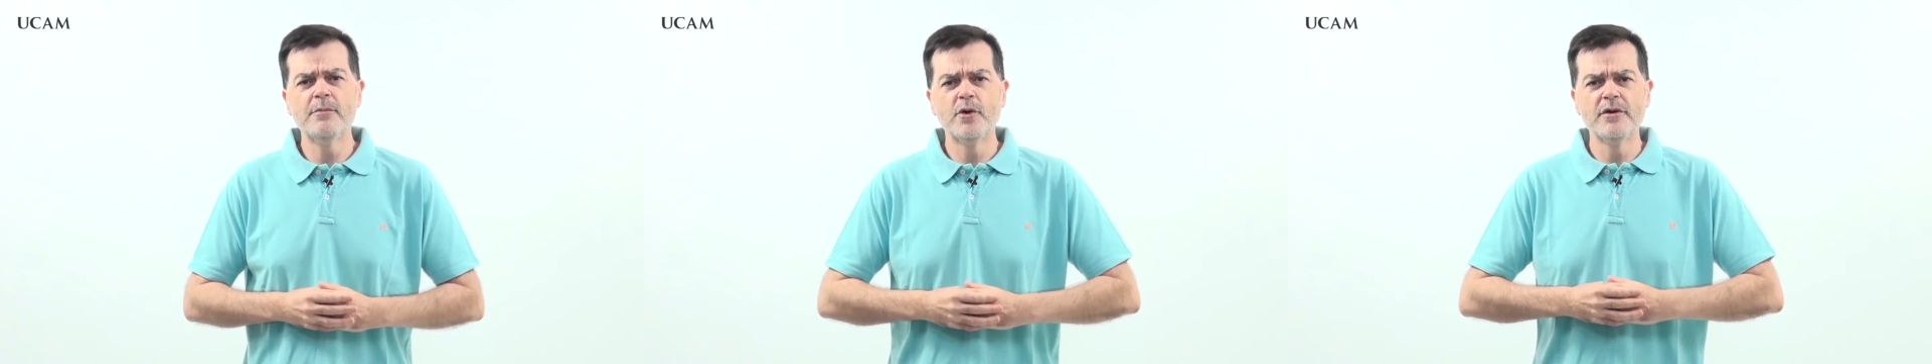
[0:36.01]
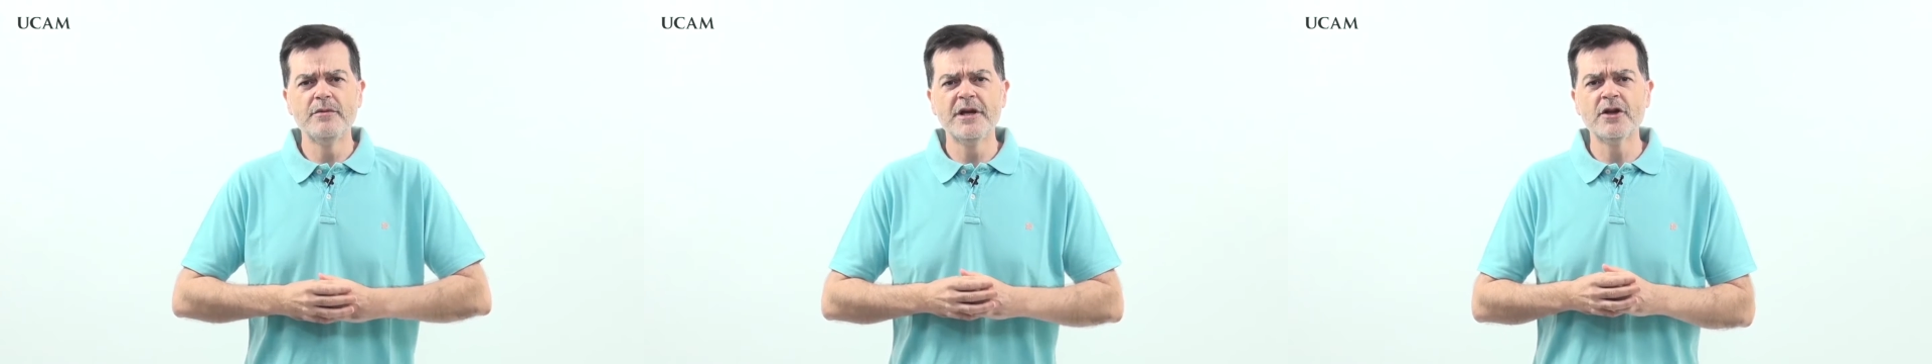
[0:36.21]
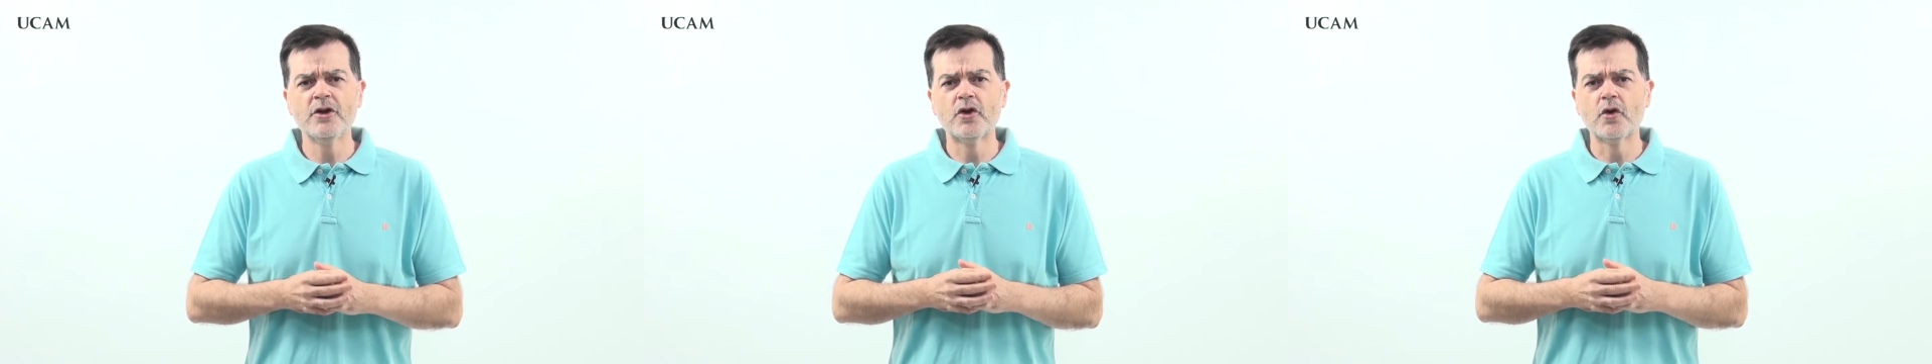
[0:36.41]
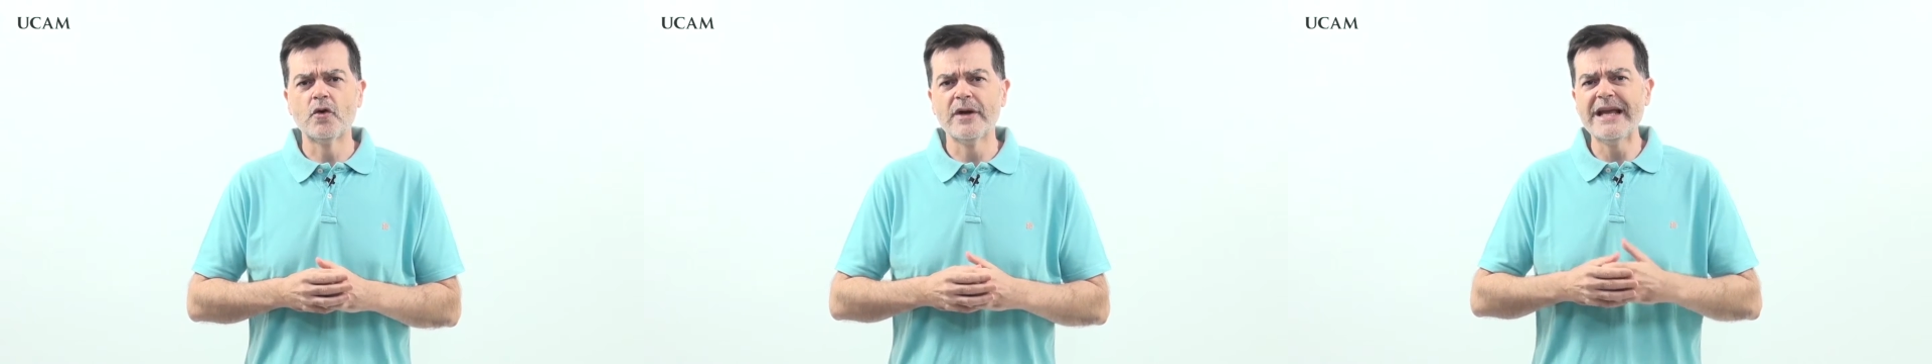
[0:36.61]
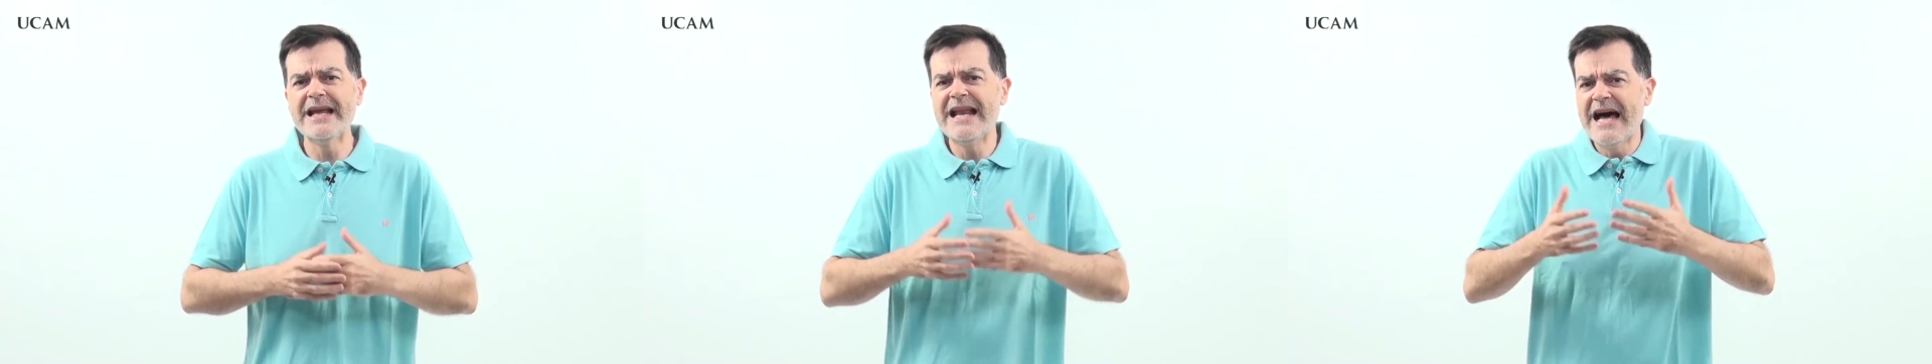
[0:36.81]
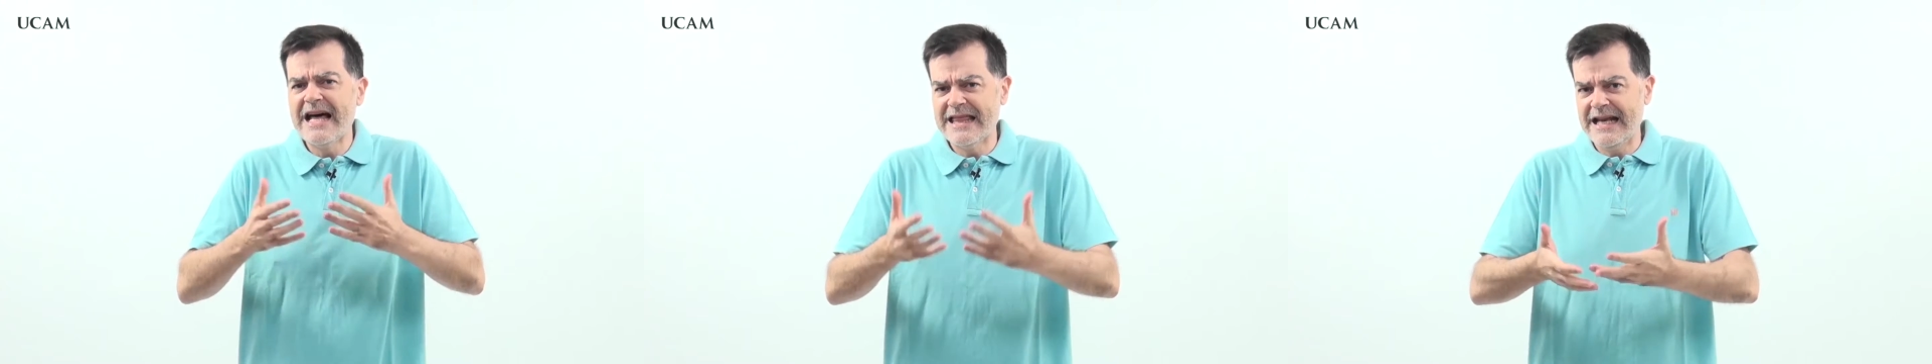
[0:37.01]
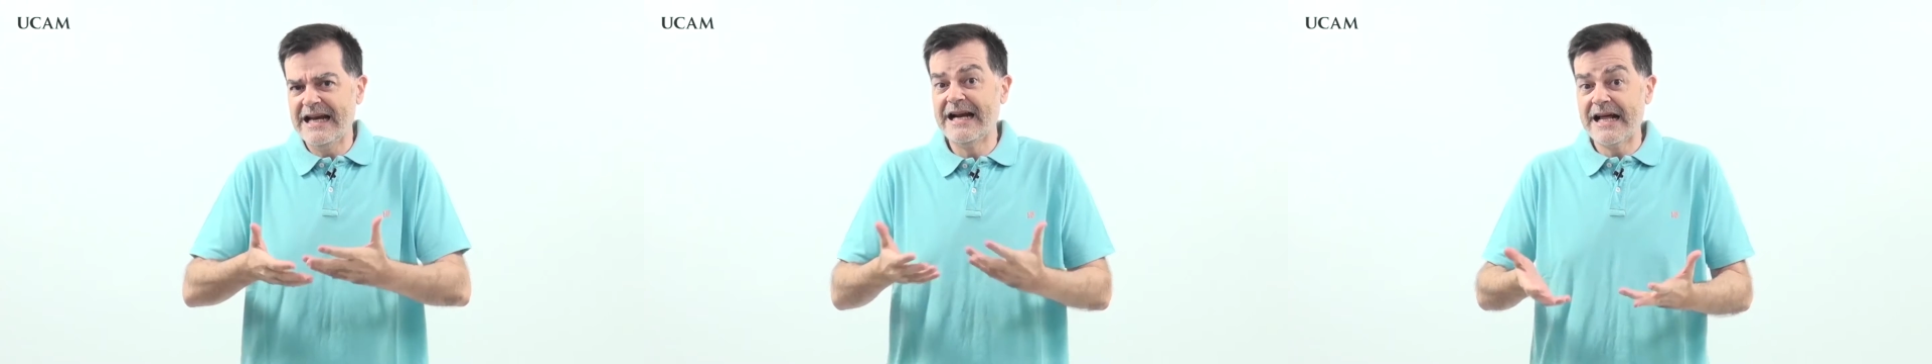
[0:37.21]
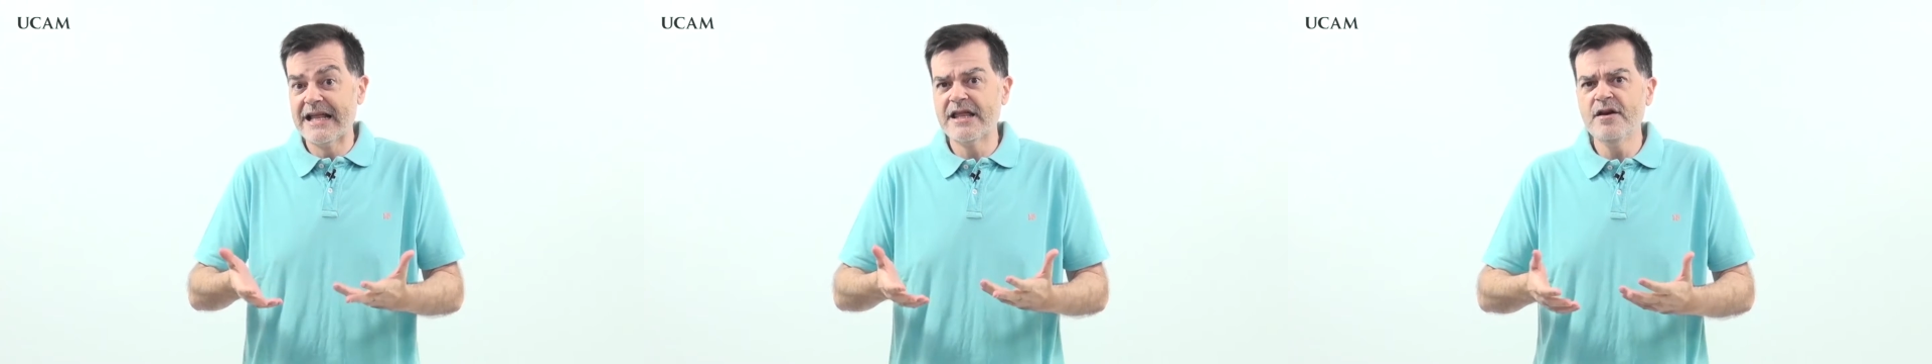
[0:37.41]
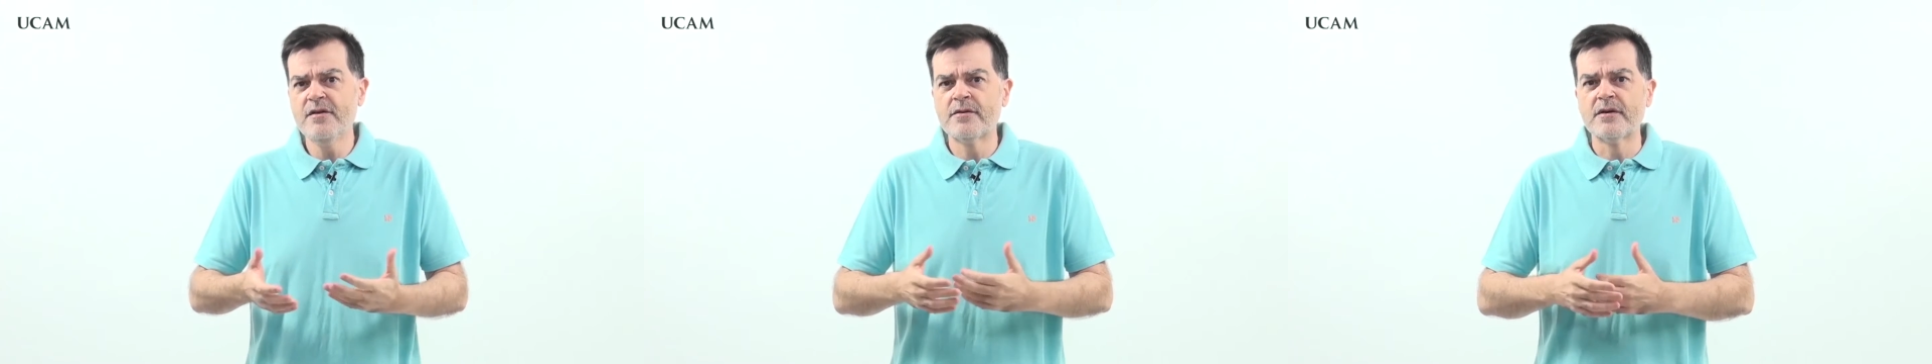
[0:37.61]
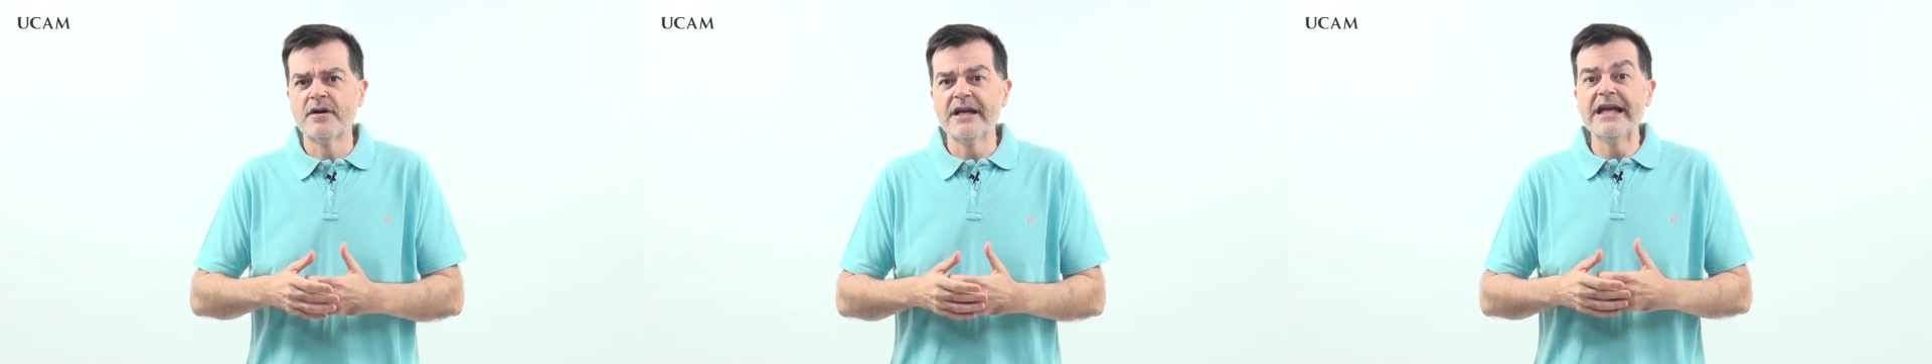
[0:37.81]
movimiento y la
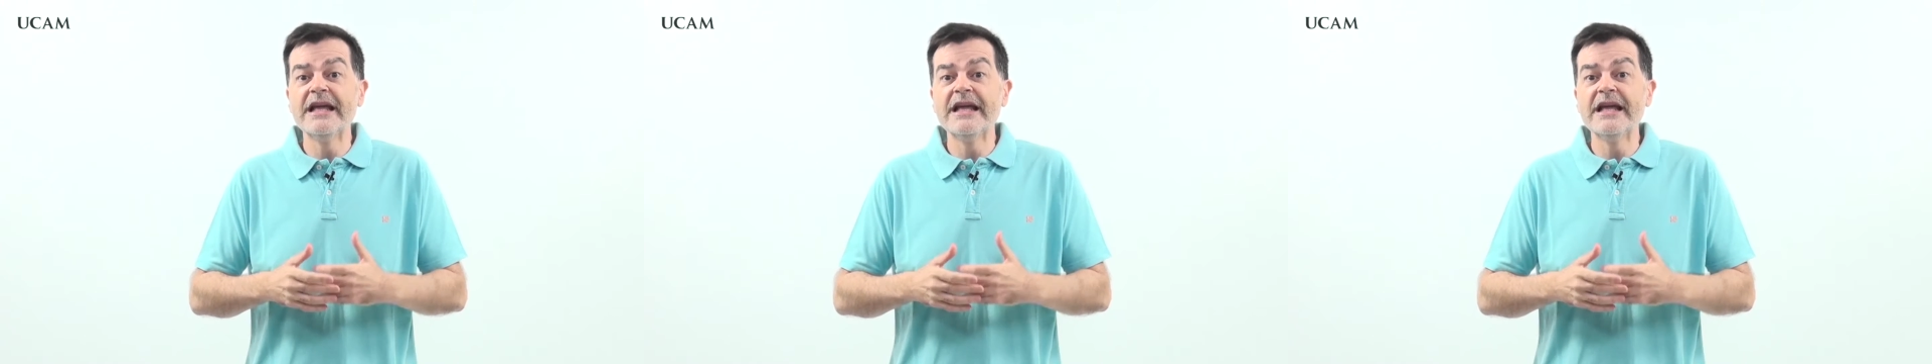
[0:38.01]
aceleración.